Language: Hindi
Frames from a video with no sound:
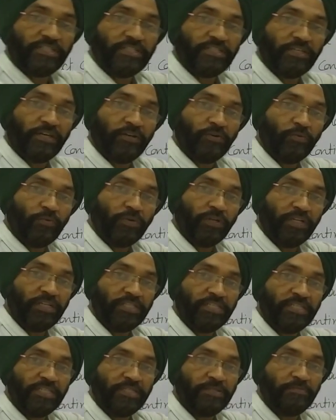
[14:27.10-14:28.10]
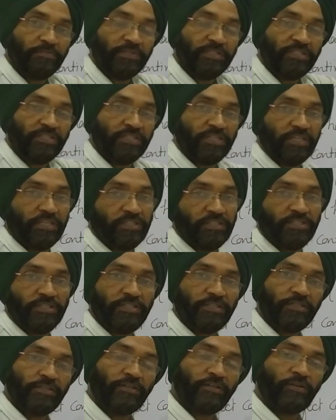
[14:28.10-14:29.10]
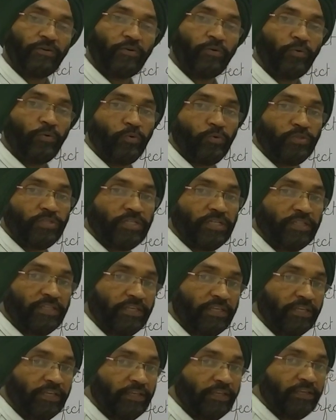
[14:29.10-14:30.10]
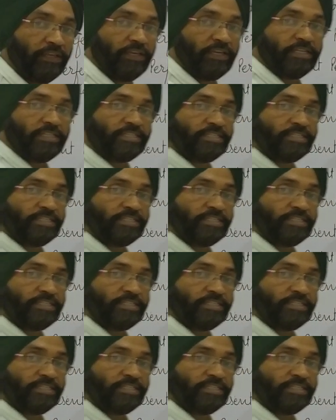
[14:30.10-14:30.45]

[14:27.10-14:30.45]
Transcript: के चारों टेंसेस में चेंज हो जाते हैं